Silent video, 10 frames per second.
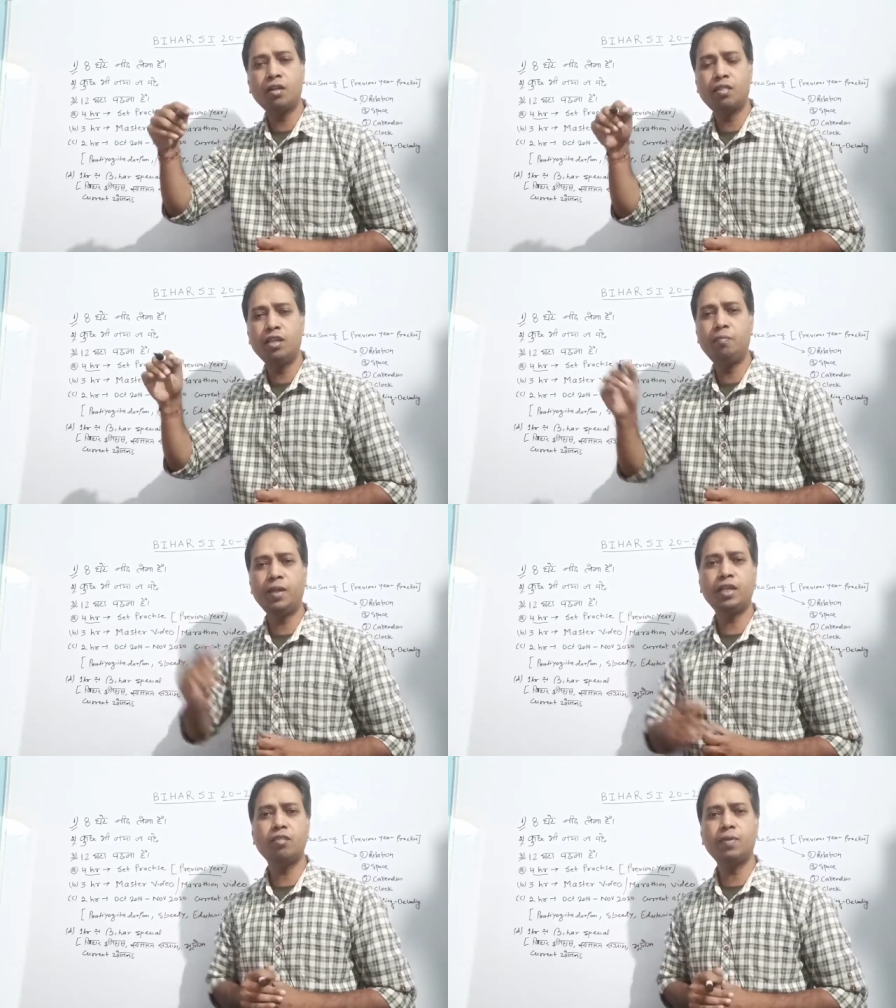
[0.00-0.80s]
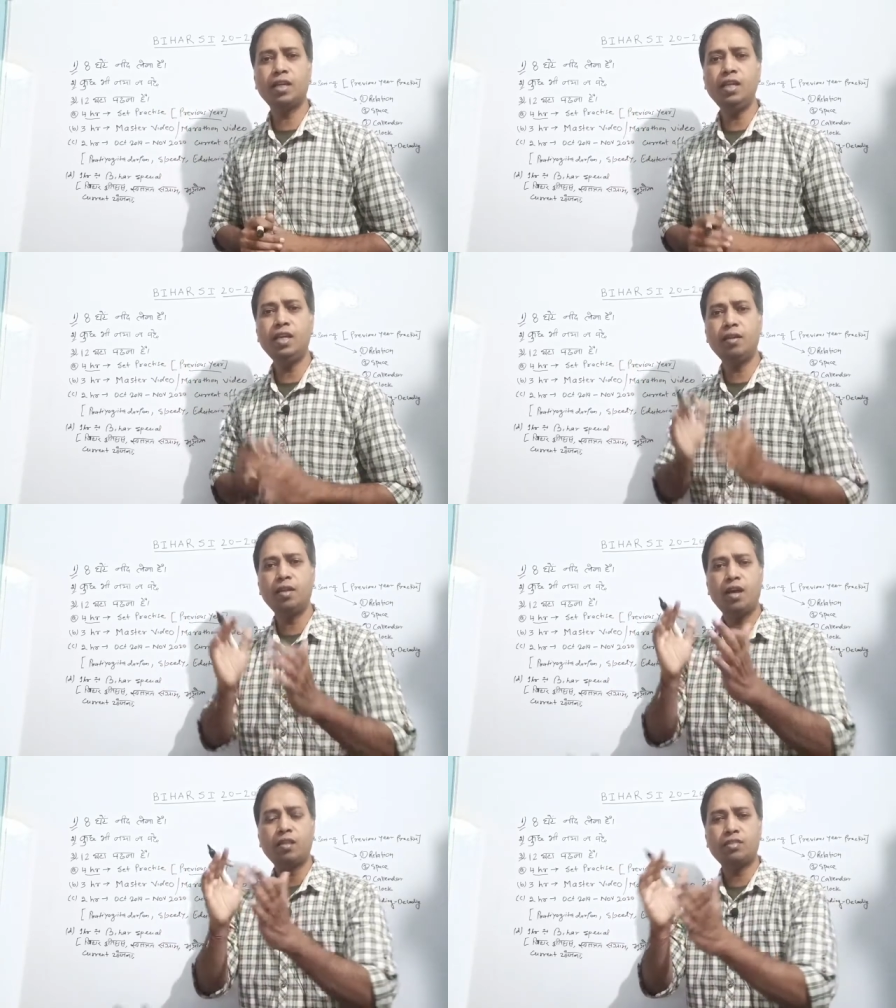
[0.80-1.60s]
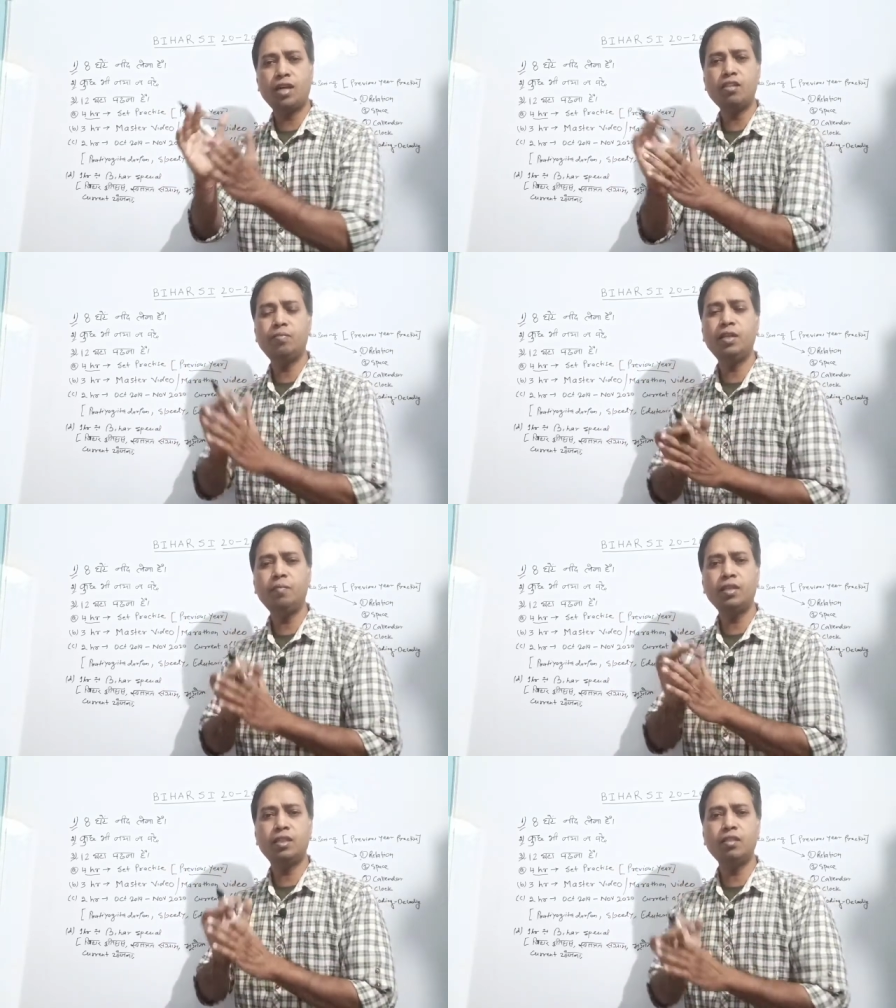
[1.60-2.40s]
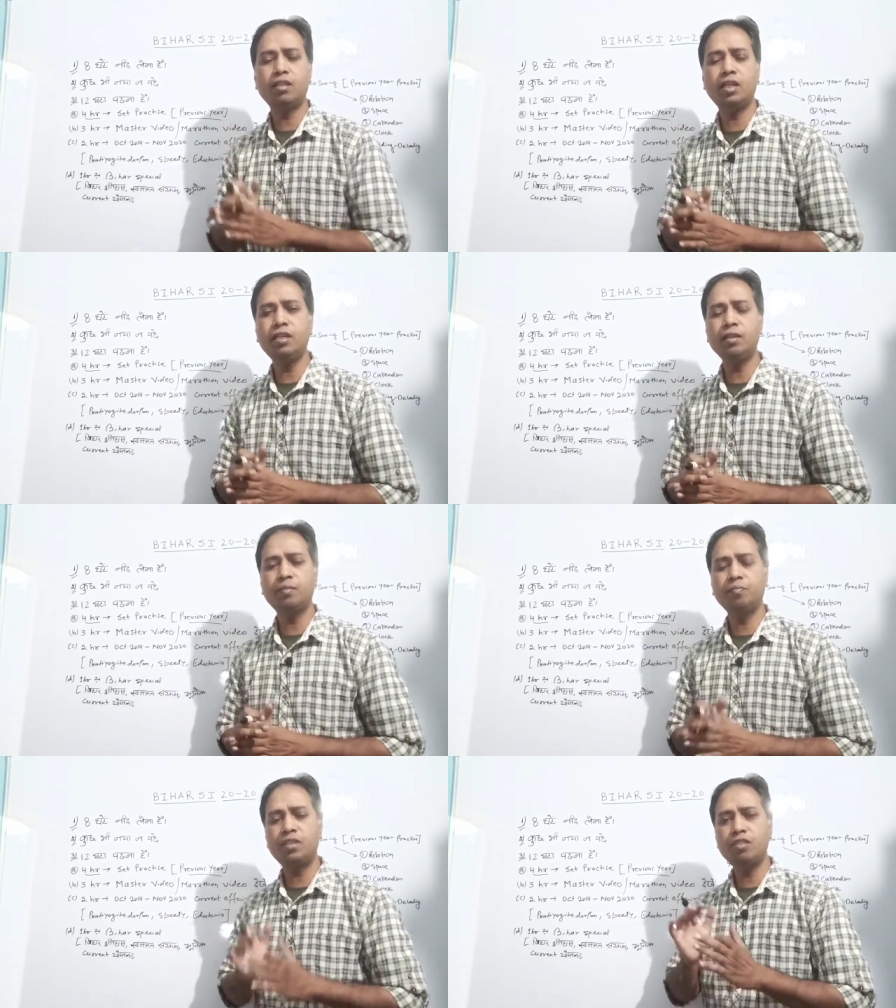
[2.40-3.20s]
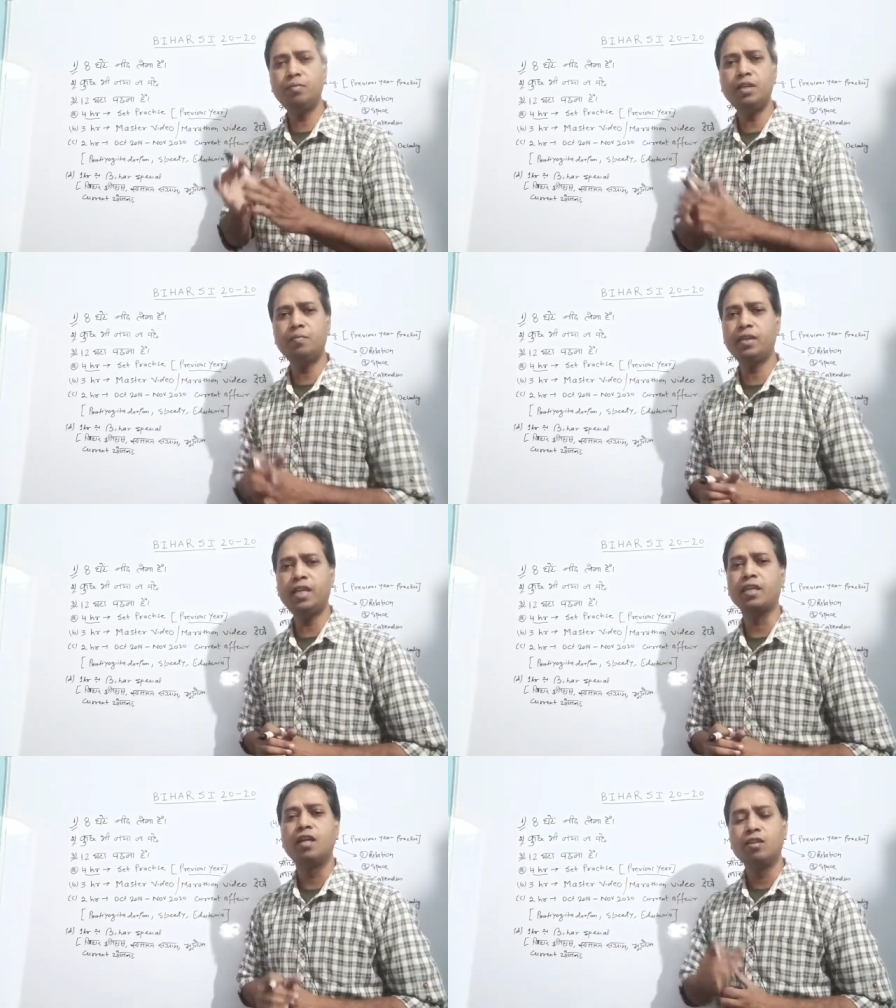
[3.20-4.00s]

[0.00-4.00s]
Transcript: सेट प्रैक्टिस में कर लें चालीस मिनट में तीस घंटे तीस मिनट में नहीं